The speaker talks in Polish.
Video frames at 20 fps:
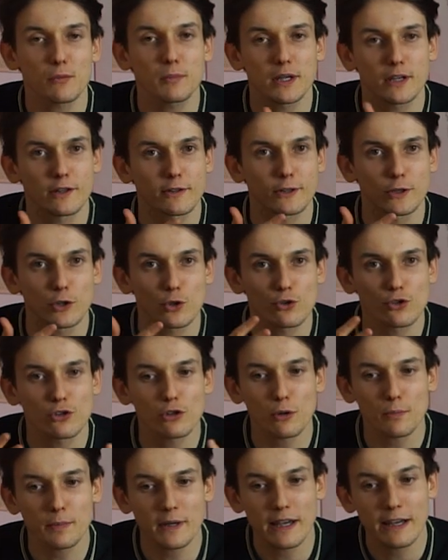sobie
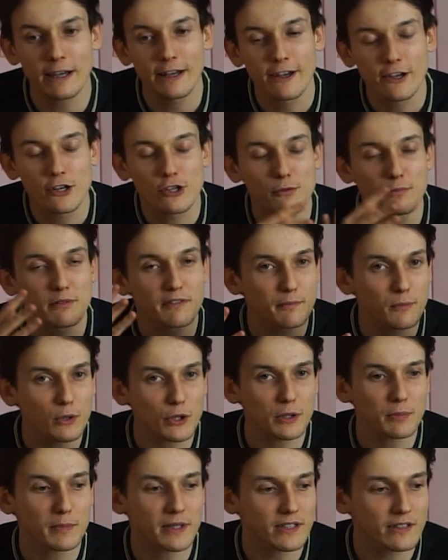niż tobie, żeby w
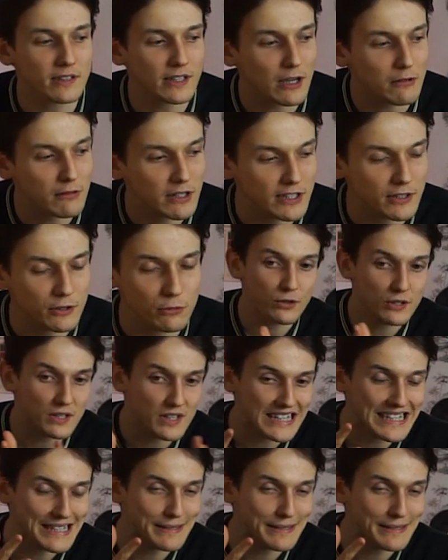moich materiałach od